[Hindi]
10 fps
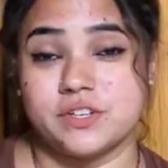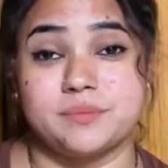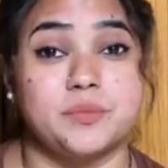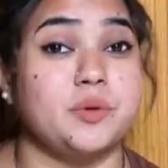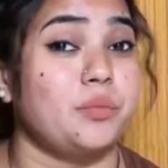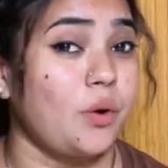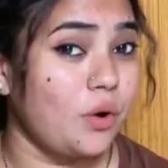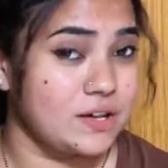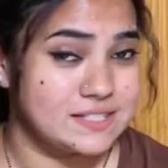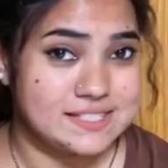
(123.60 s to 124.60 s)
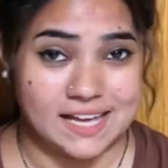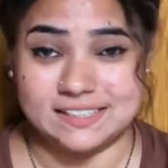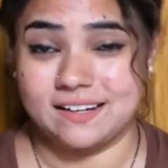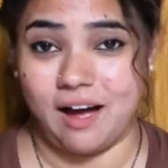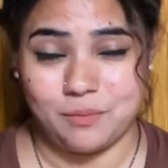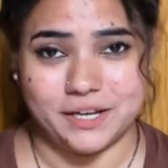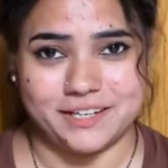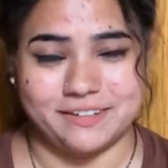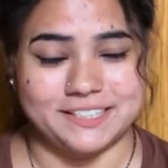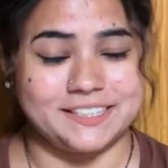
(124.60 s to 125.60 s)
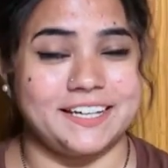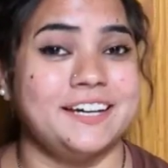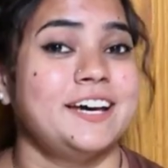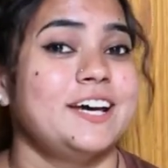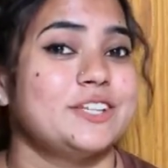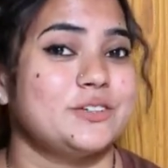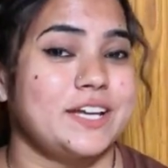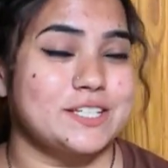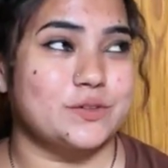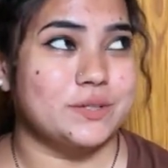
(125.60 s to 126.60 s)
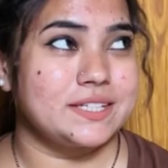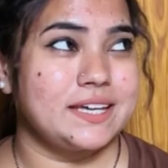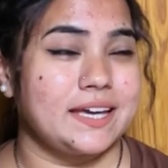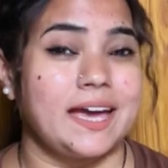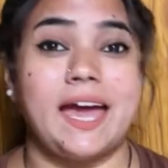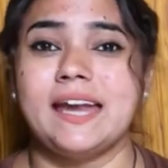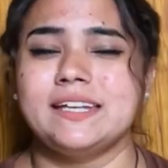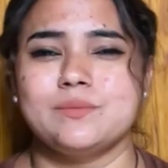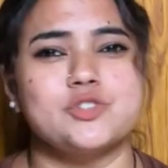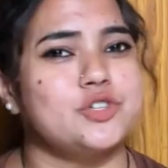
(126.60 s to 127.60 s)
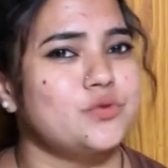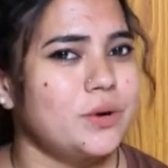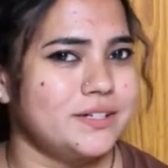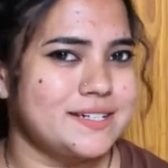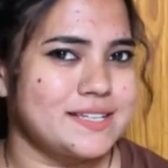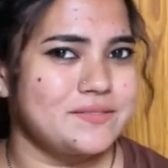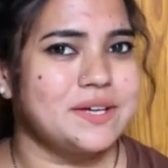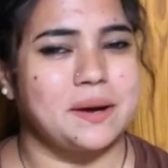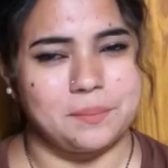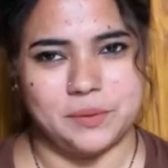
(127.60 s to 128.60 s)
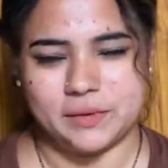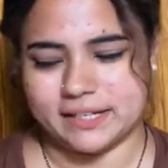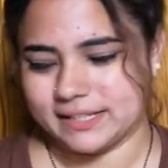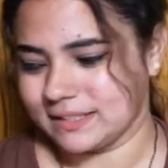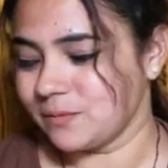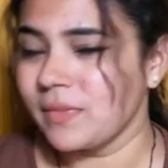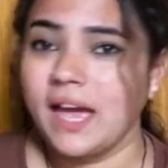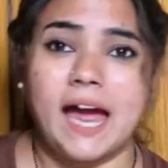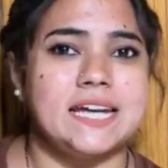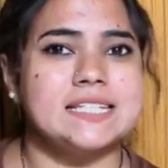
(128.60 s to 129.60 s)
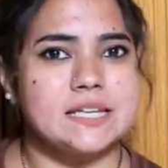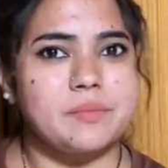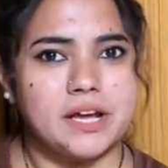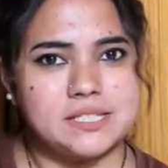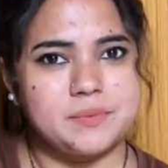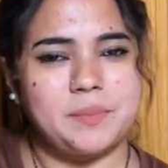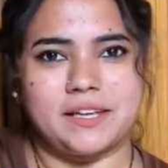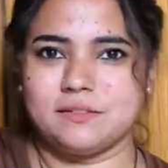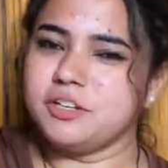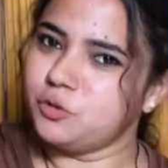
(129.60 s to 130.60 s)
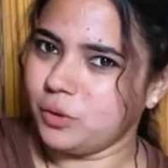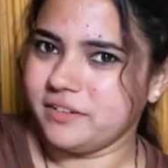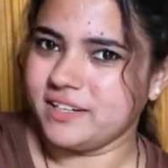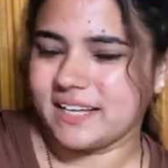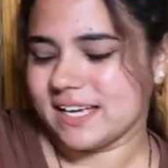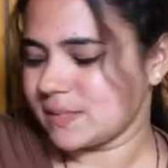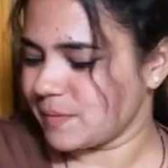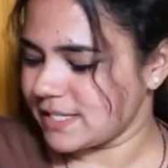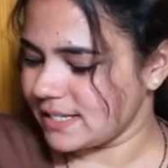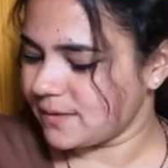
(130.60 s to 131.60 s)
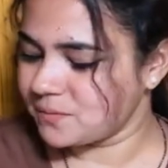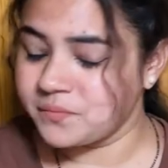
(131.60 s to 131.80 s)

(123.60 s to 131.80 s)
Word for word: वेयर में भी बहुत ज्यादा काम आने वाली है तो नेक्स्ट कुर्ती ये है एंड ये मुझे टू से भी कम में मिल गई थी एंड इसका प्राइस भी बाय द वे टू के आसपास ही है